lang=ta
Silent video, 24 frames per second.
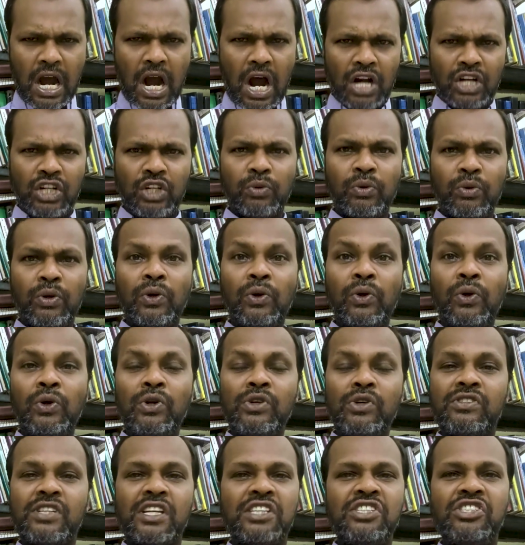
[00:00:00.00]
ஆண்டவரோடு
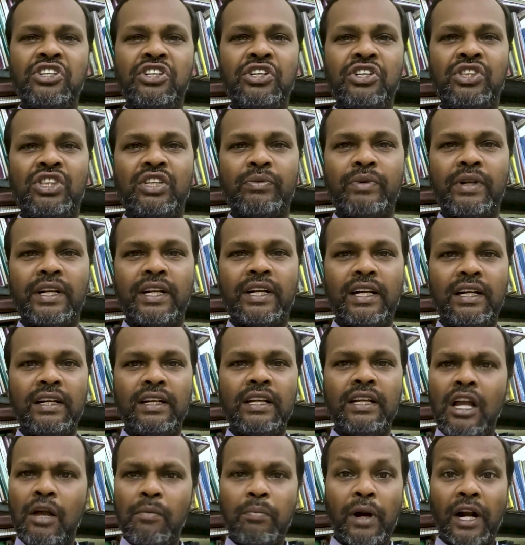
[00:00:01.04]
சஞ்சரித்தவர்கள்
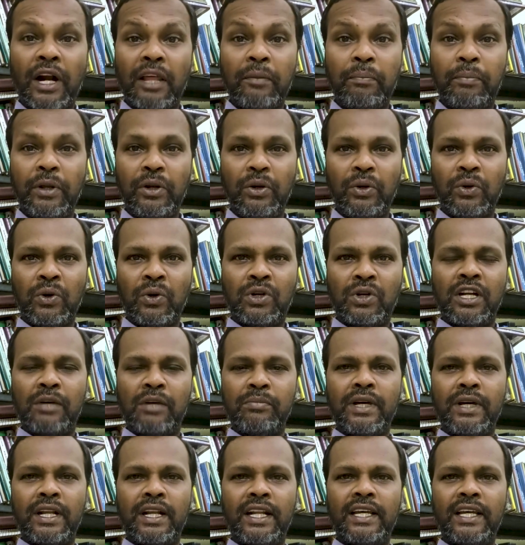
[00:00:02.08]
படைப்பின்
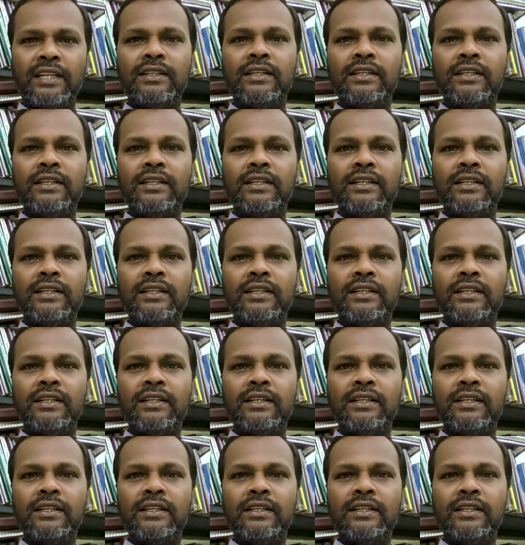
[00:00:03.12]
நோக்கம் என்ன